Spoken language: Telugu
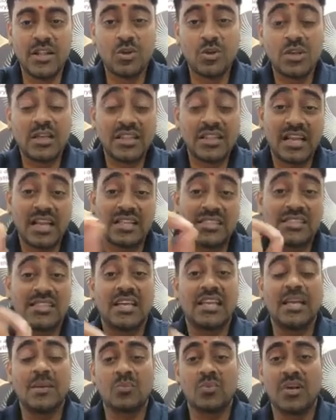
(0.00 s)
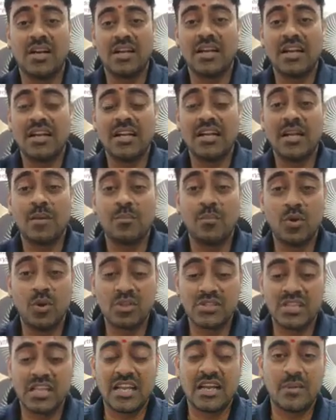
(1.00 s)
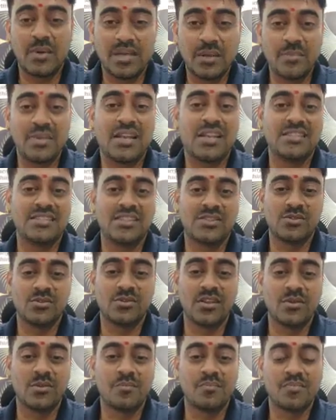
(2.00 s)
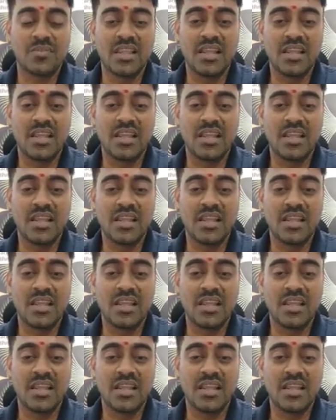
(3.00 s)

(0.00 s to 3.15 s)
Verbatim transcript: ఎందుకు ఇంత ఖచ్చితంగా చెప్తున్నా అంటే డబ్బులు వస్తాయి కాబట్టి బిజినెస్ చేస్తున్నాను